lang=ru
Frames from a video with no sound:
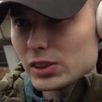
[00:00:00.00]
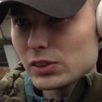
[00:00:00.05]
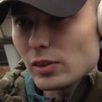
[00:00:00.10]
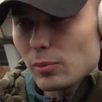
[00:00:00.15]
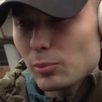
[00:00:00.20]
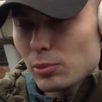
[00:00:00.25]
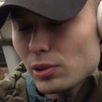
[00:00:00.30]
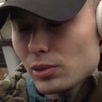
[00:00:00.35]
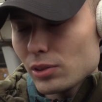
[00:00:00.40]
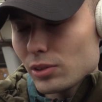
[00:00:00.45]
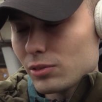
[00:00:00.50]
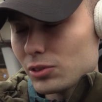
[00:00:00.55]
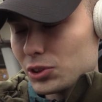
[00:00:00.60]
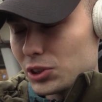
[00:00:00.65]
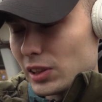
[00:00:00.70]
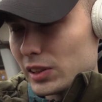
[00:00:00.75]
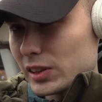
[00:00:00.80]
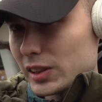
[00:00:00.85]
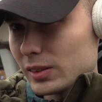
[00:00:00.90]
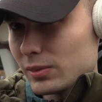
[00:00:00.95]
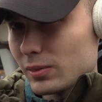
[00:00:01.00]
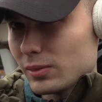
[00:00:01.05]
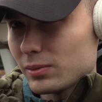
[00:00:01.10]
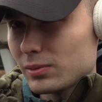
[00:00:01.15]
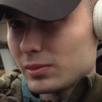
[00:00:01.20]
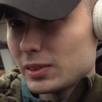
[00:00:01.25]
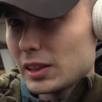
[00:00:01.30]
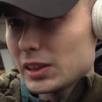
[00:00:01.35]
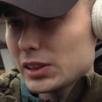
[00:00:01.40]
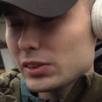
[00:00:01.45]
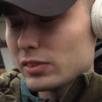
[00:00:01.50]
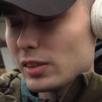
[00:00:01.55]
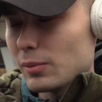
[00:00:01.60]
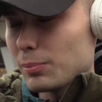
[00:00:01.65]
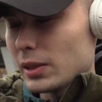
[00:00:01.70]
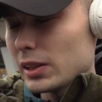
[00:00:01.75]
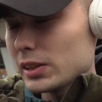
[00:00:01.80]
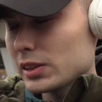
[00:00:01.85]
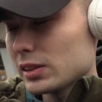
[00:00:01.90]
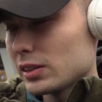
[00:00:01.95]
Свобода, но ну, сейчас там действие
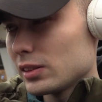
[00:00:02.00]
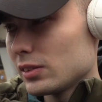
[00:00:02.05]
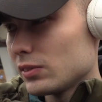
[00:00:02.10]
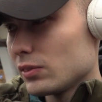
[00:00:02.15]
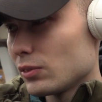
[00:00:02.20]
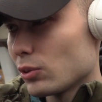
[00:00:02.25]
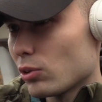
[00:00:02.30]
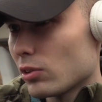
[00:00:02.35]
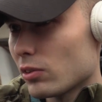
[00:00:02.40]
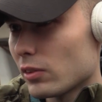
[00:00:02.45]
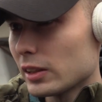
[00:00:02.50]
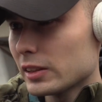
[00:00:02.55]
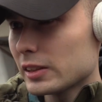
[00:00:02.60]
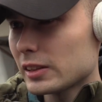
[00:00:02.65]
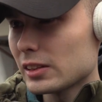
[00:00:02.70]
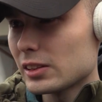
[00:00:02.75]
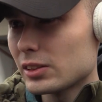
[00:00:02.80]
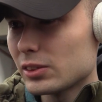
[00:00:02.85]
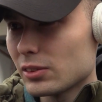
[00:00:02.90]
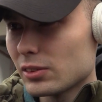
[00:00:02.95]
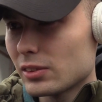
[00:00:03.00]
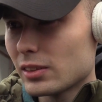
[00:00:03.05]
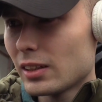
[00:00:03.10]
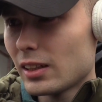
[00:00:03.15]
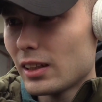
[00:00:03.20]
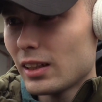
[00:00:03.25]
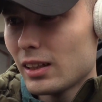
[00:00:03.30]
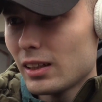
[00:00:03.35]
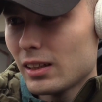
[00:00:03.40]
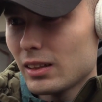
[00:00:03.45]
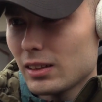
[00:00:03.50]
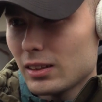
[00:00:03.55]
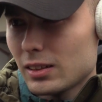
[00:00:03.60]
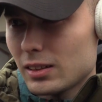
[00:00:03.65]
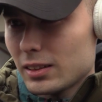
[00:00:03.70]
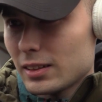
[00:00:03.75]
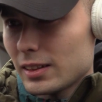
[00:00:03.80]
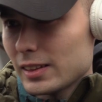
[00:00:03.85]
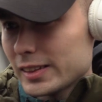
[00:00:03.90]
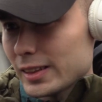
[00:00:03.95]
опасное, эвакуация идет.
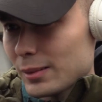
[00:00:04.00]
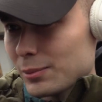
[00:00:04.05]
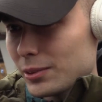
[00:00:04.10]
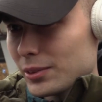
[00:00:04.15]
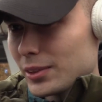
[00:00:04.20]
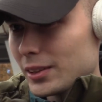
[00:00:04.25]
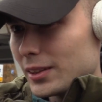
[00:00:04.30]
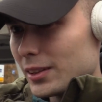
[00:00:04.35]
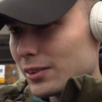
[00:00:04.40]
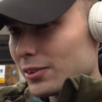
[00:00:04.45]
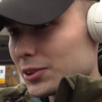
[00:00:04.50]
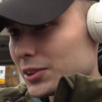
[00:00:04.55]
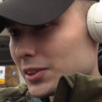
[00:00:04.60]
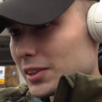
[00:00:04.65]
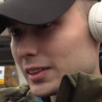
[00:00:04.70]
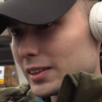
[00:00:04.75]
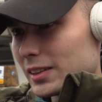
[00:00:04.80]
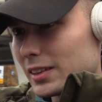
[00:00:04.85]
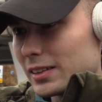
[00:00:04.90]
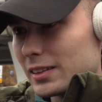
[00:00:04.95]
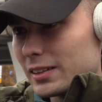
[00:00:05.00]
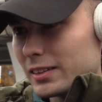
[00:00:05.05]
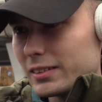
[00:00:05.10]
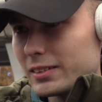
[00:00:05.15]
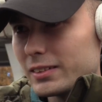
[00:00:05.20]
Я сам туда еду через три дня.